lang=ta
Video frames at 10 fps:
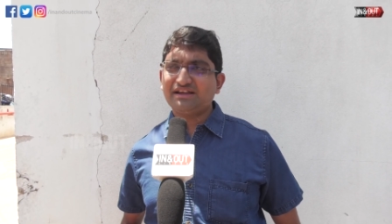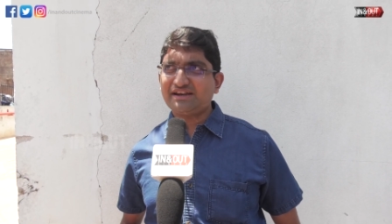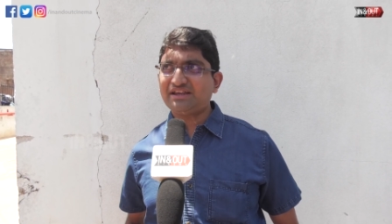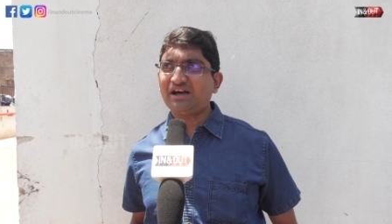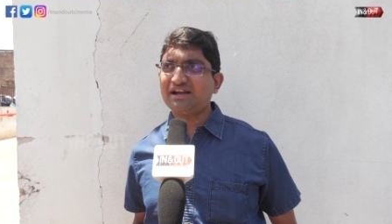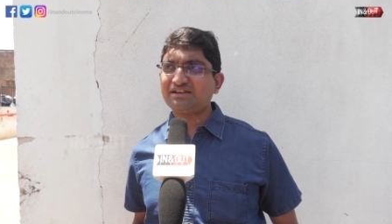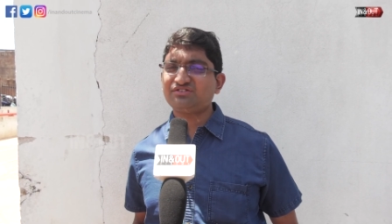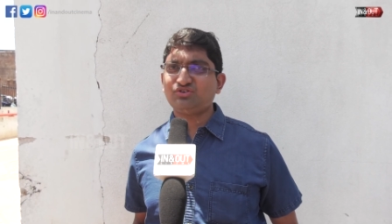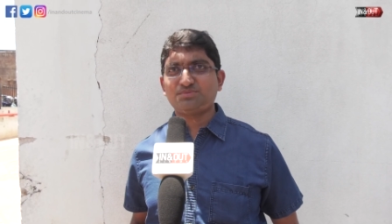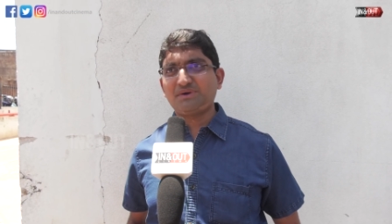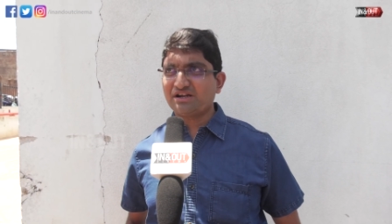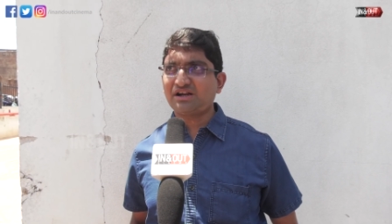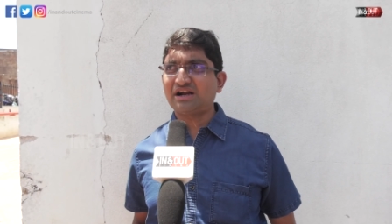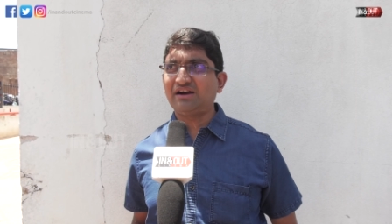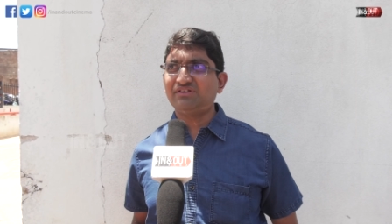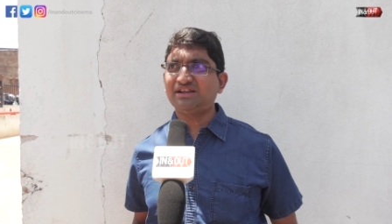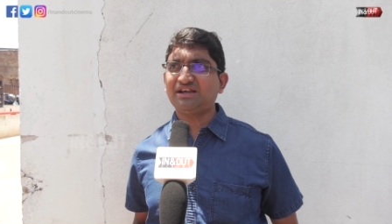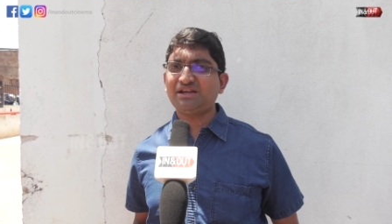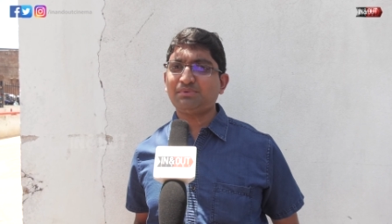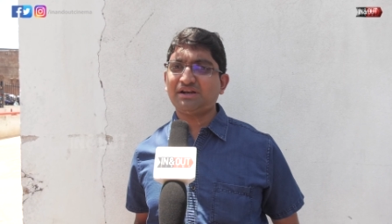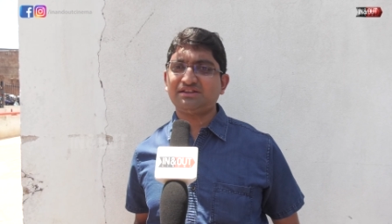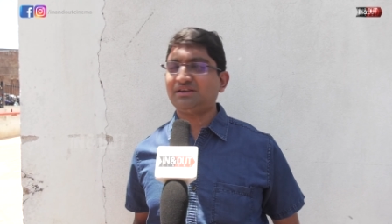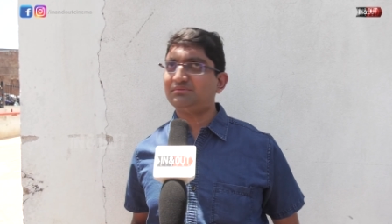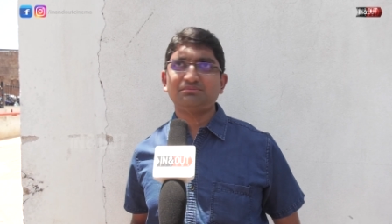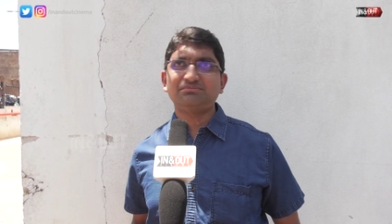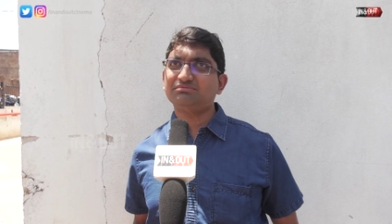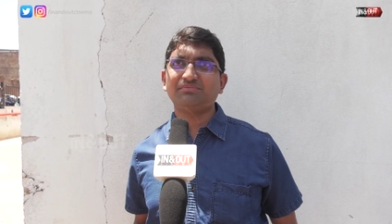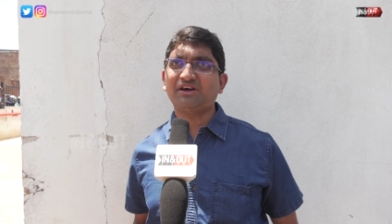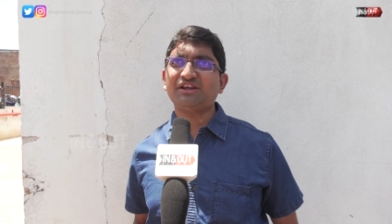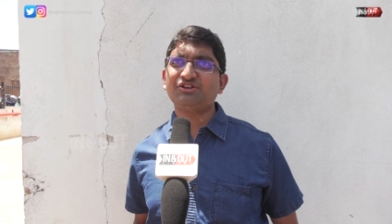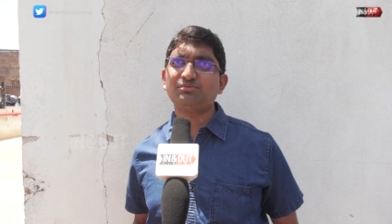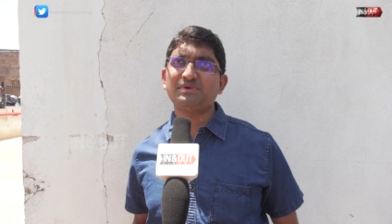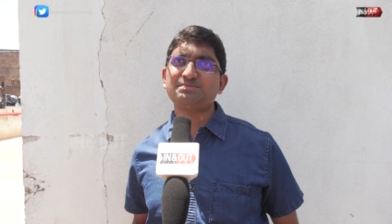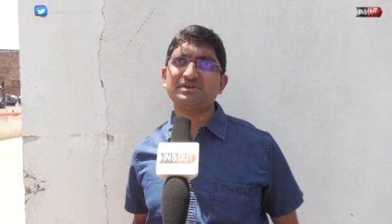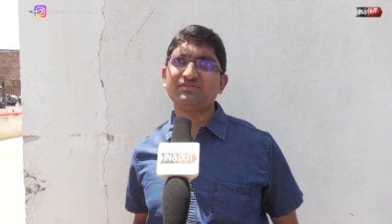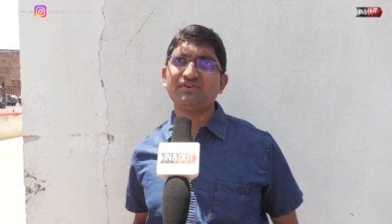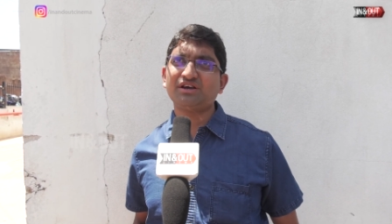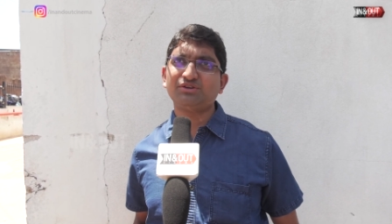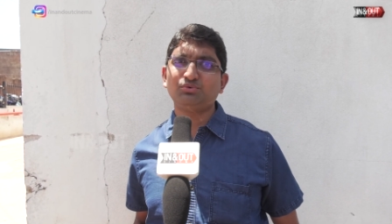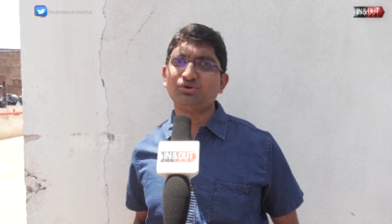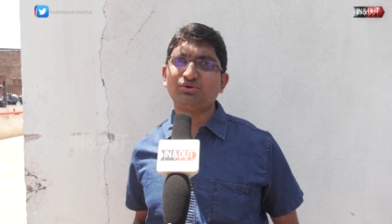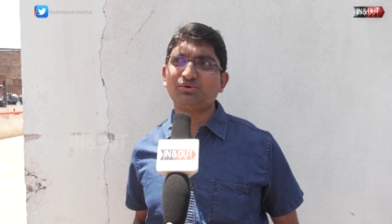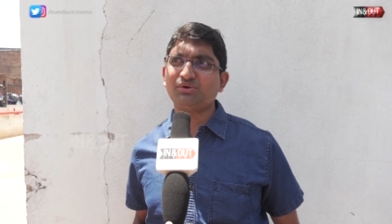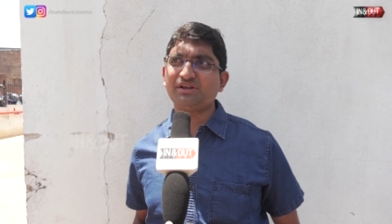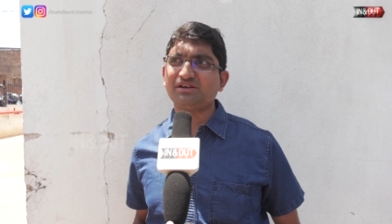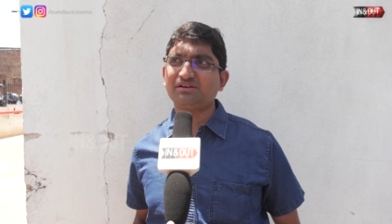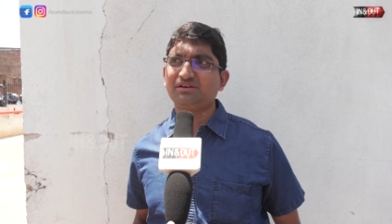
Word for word: நிறைய ஆர்டிஸ்ட் யூஸ் பண்ணியிருக்காங்க அவ்வளோதானே படத்தை வேறு எதுவுமே ஸ்பெசிஃபிக்காக முந்நூறு கோடி